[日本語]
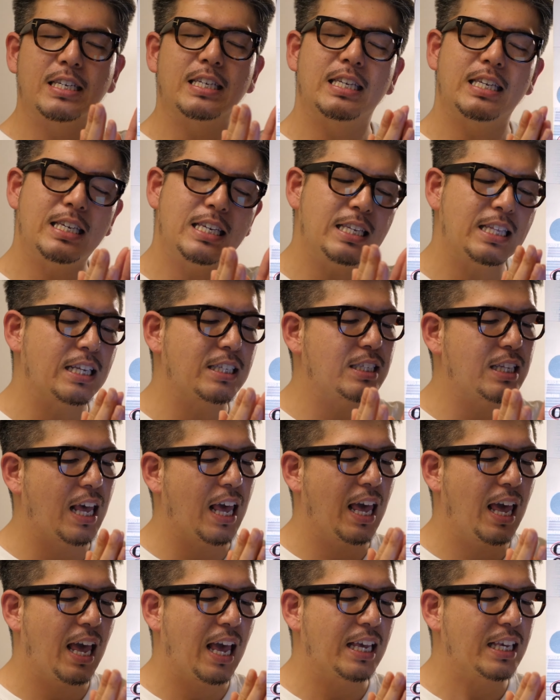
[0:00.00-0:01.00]
いいです
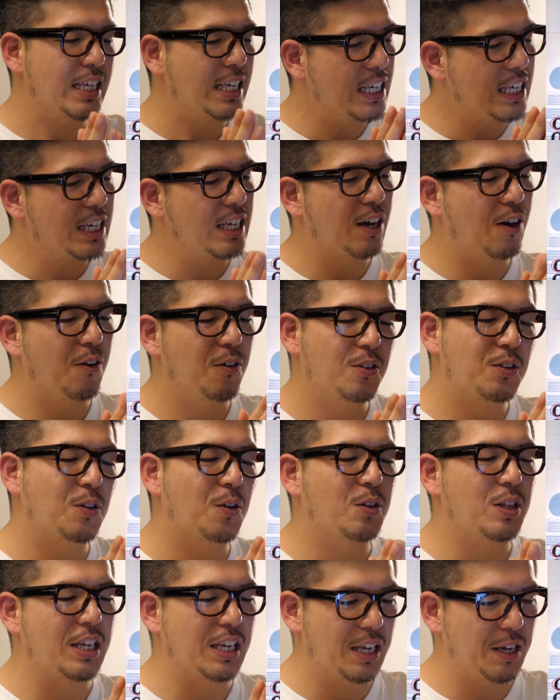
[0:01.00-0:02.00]
ね。いい。本
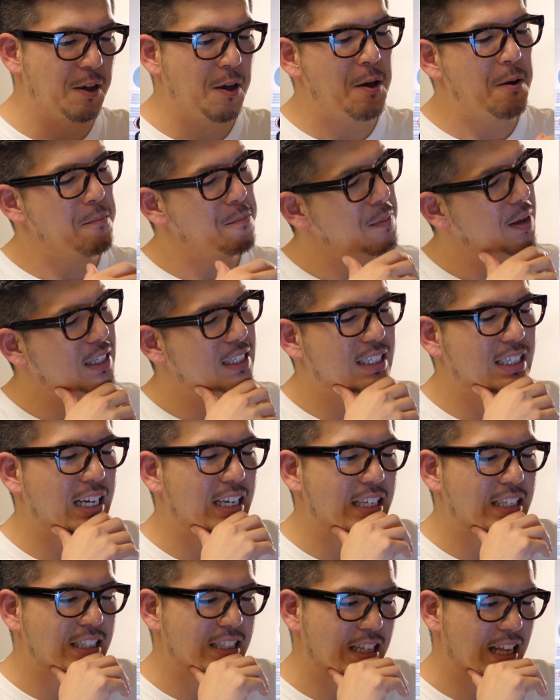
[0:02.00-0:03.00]
当に。めっちゃ
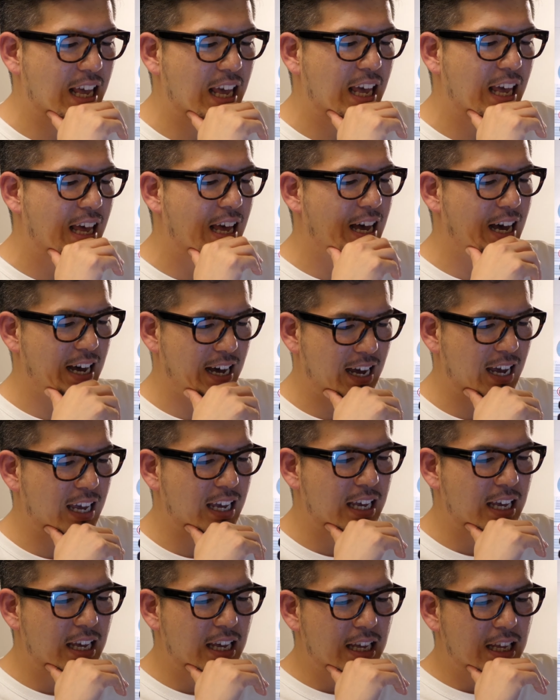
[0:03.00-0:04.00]
いいですね。はい。
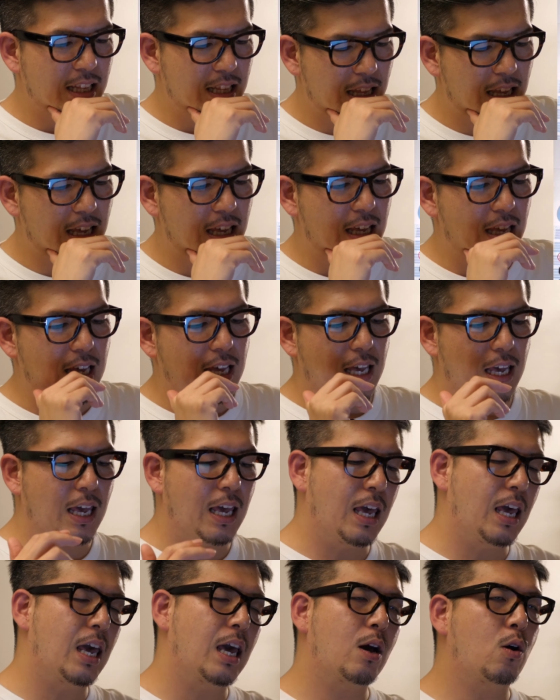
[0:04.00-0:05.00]
で、
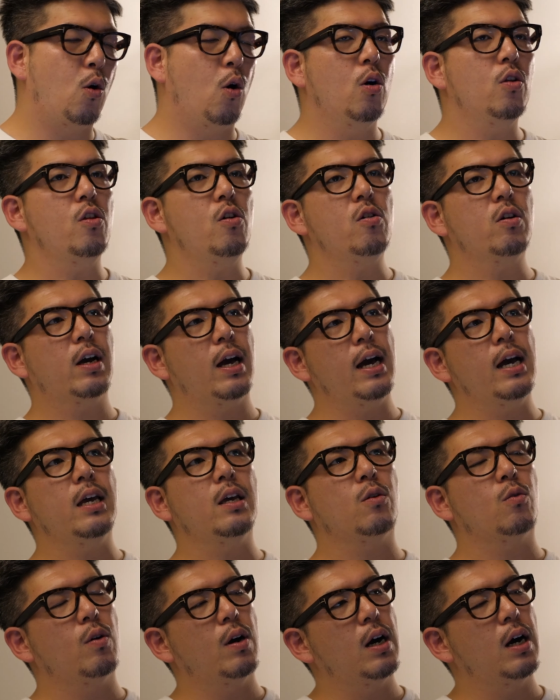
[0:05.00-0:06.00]
えー、この
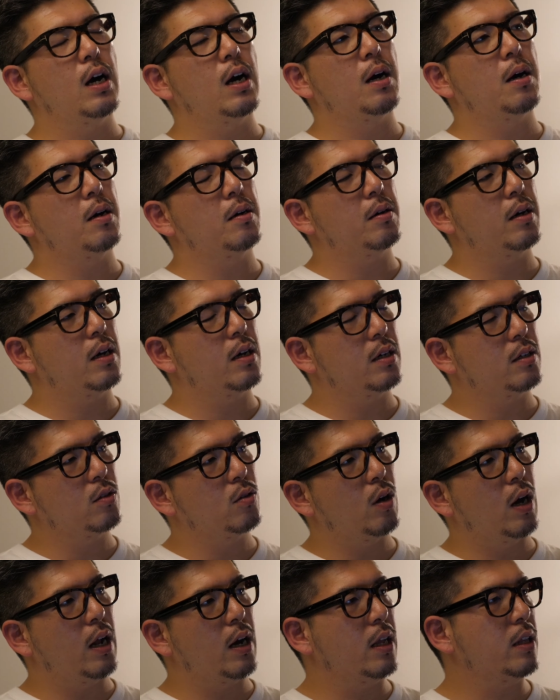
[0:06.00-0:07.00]
回は、あ
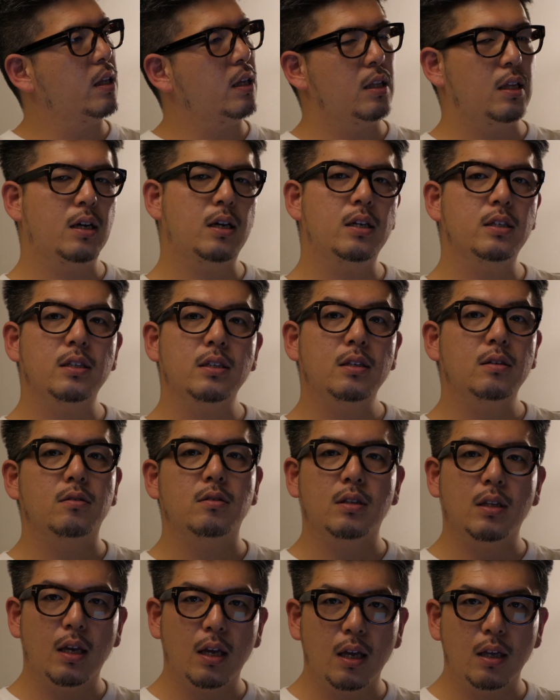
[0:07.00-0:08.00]
の、荒れただけじゃな
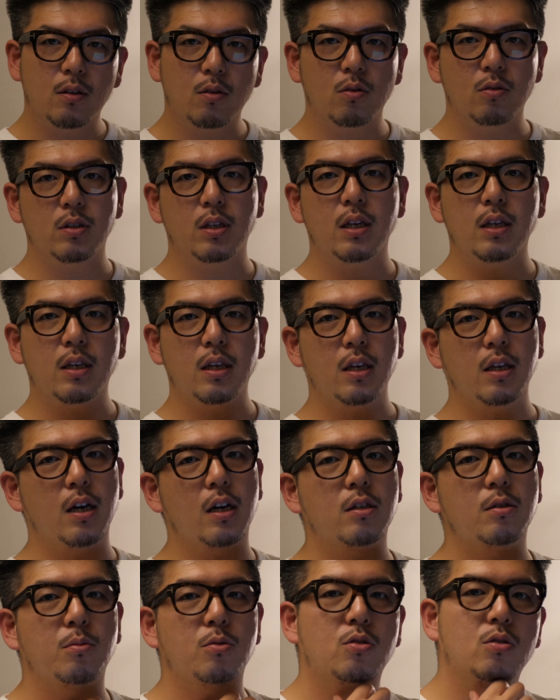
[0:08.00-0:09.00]
くて、当選金
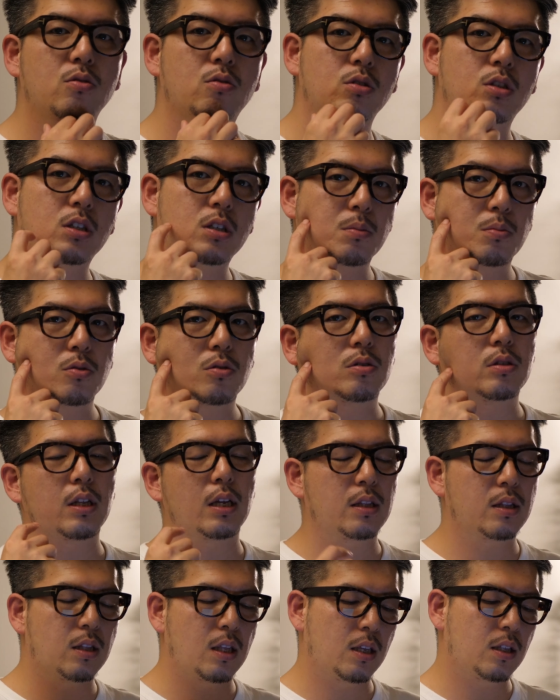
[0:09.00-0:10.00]
額もちょっと渋く
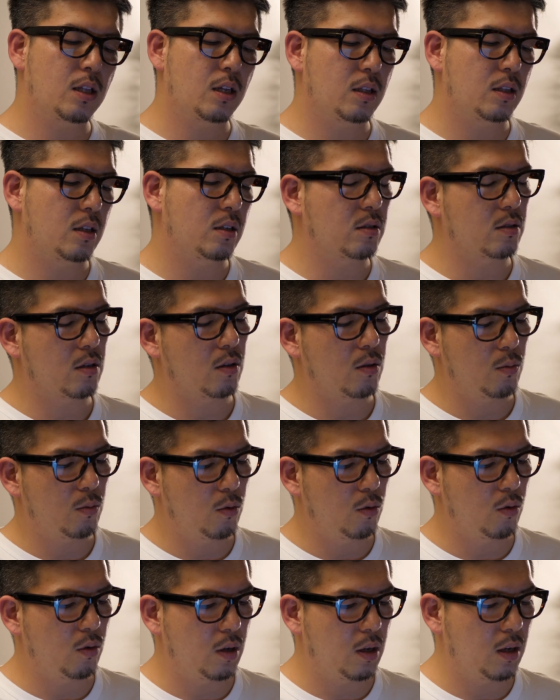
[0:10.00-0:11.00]
なっていたんですけど
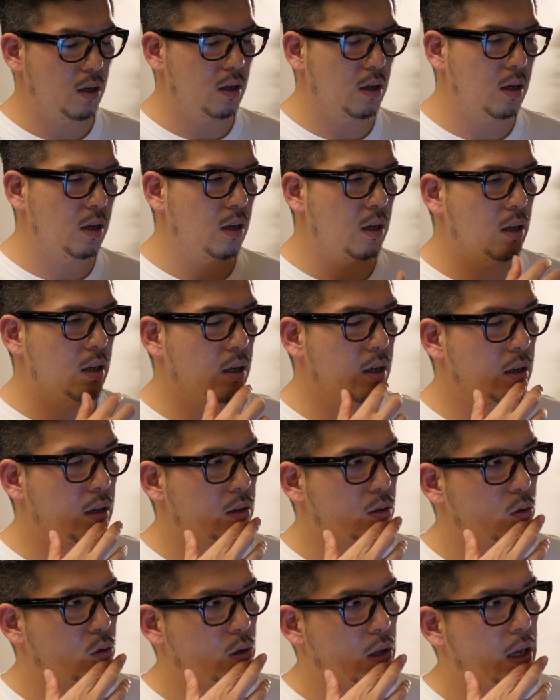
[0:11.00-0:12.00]
も、
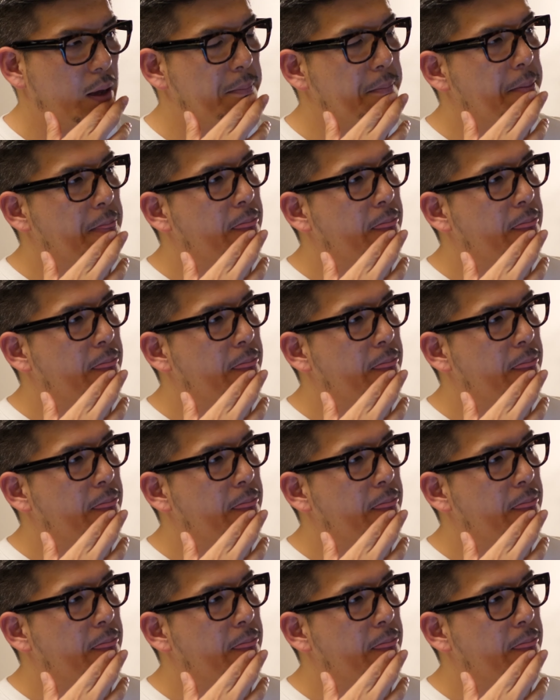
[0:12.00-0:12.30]
えー、っとね、